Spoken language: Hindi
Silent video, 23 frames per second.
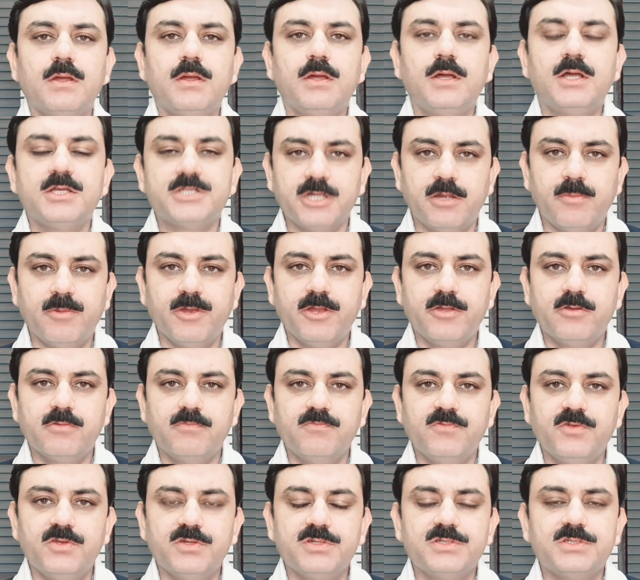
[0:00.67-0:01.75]
अस्सलाम
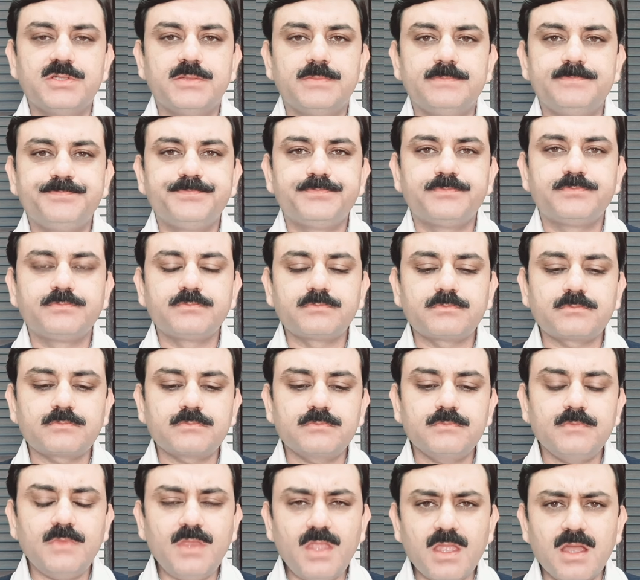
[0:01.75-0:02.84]
वालेकुम व्यूअर्स
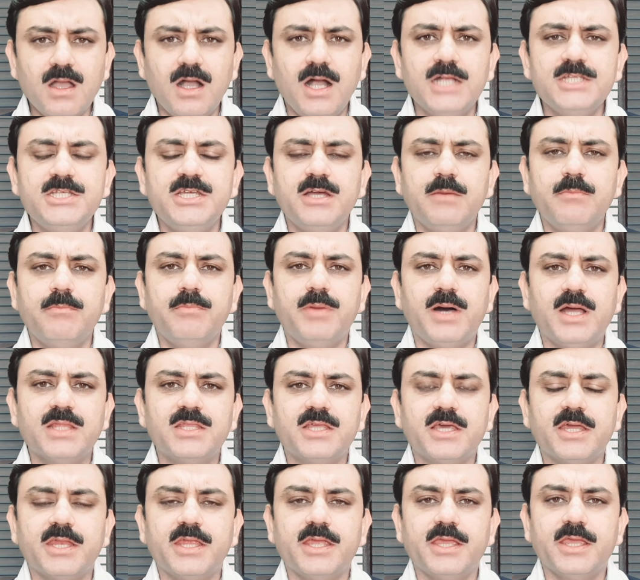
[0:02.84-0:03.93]
आज हम बात
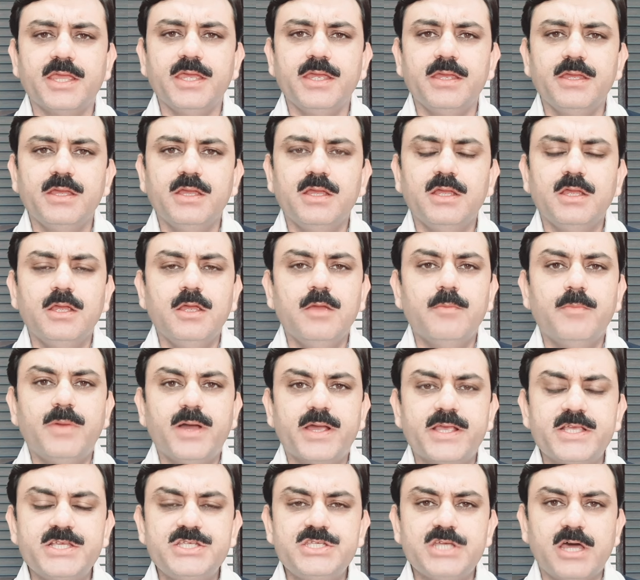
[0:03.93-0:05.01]
करेंगे
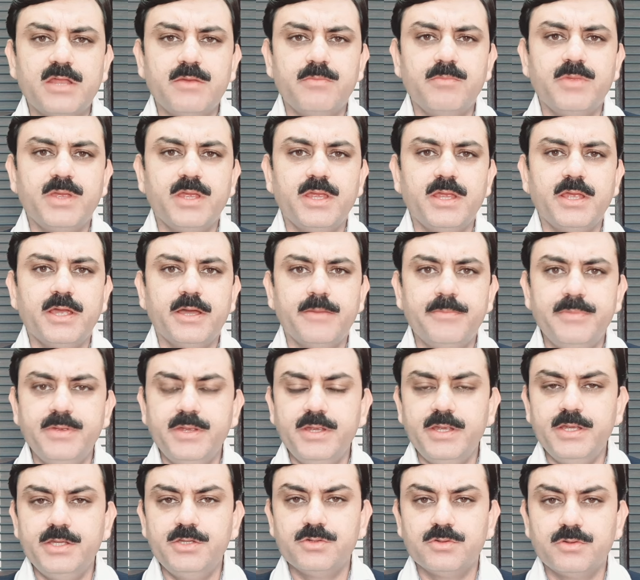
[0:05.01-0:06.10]
पाकिस्तान में अभी
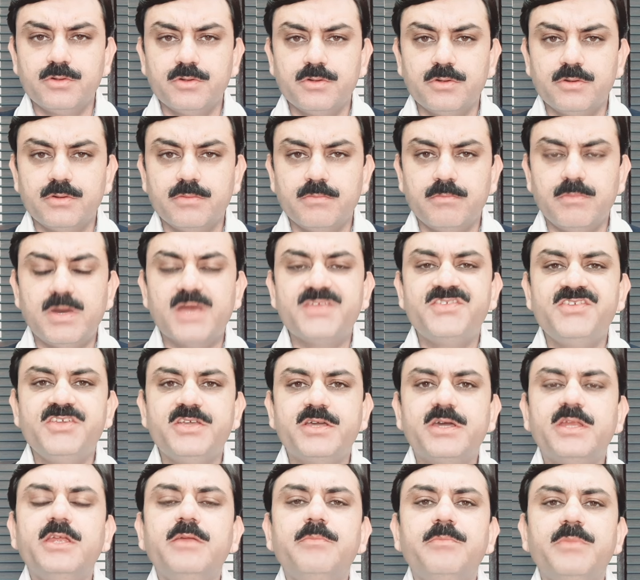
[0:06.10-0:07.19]
जो माजी
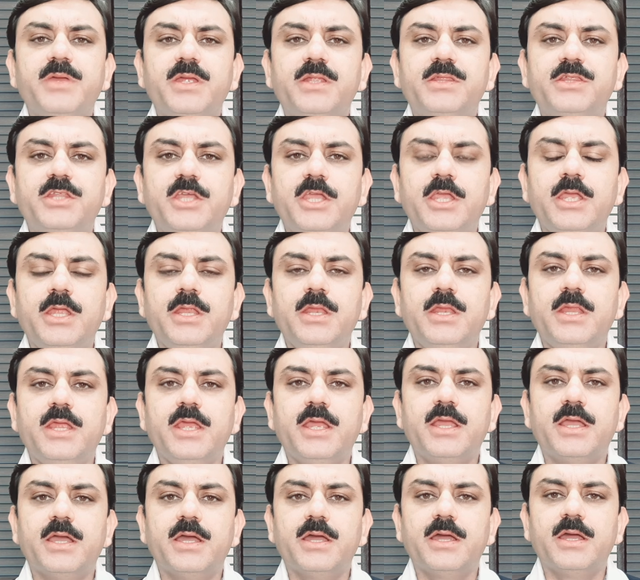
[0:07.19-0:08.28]
करीब में तीन
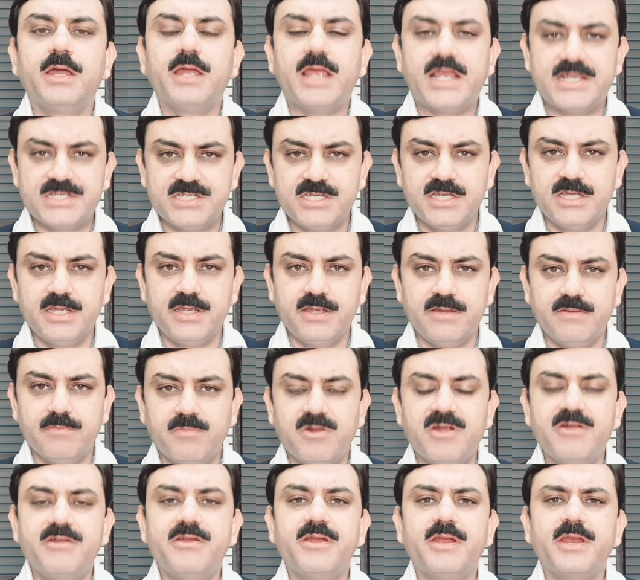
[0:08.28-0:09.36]
एक ऐसे
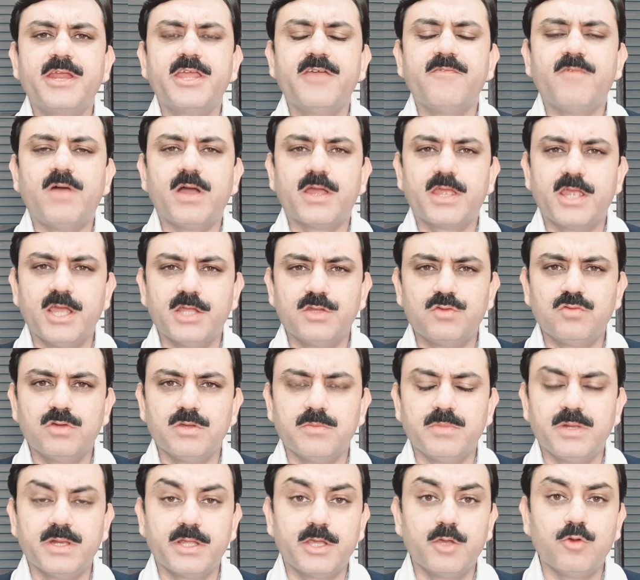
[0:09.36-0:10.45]
मर्डर के वाक़ात हुए
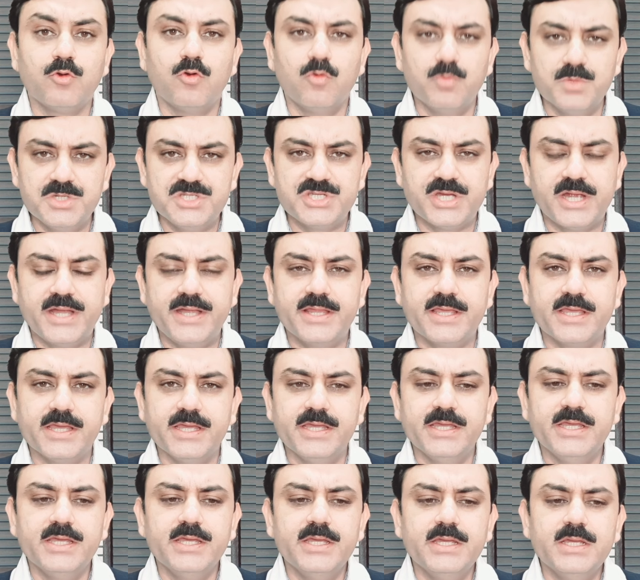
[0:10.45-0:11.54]
बल्कि होमिसाइड
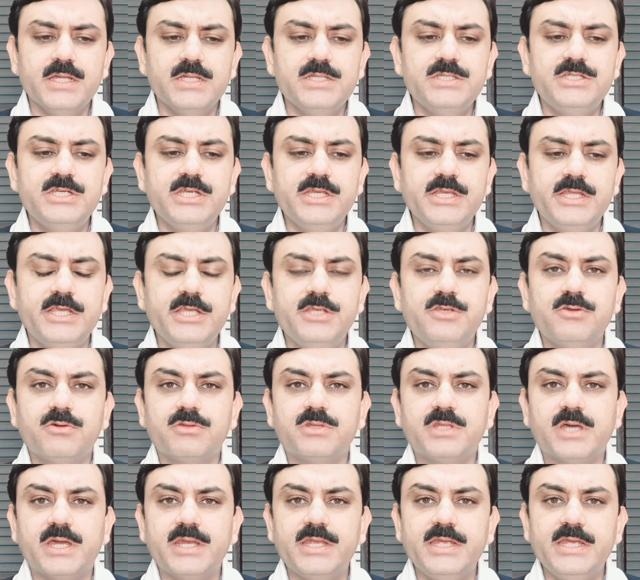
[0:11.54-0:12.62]
के जिनकी जो
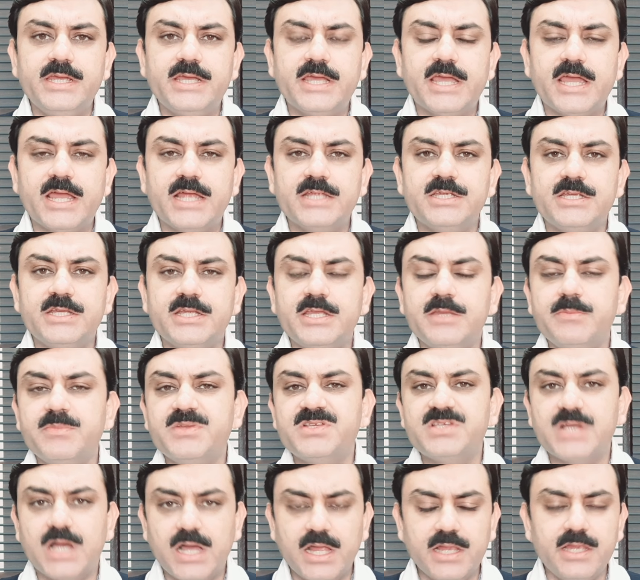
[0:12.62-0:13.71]
तारीख है जिनकी
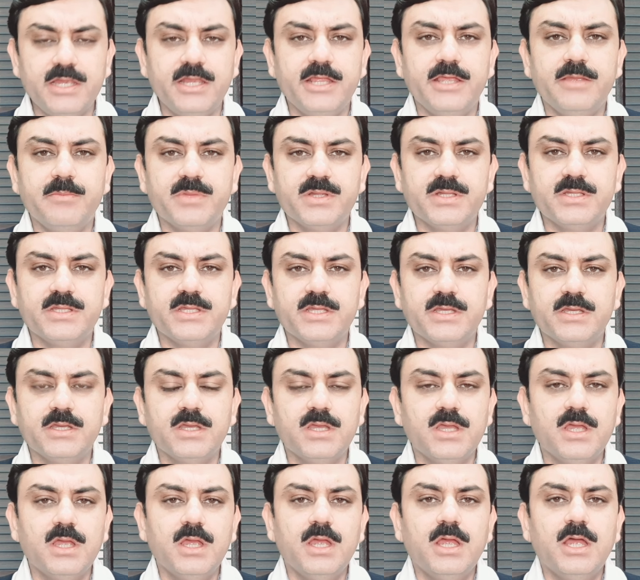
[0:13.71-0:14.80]
मिसाल नहीं मिलती
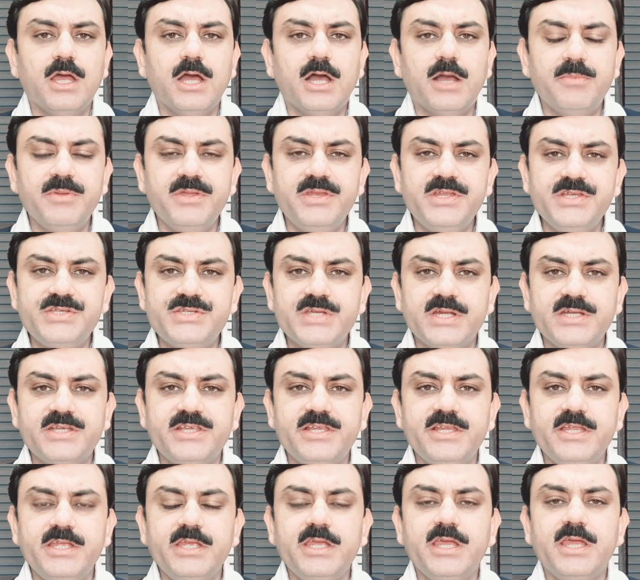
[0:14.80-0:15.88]
अभी
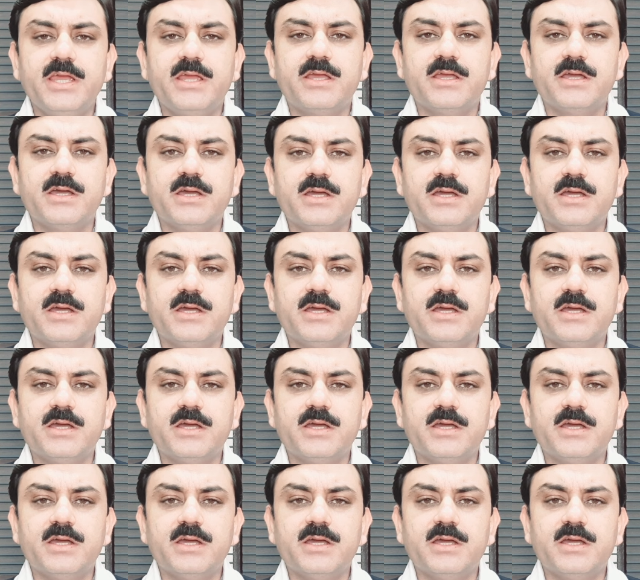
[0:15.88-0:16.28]
रिसेंटली एक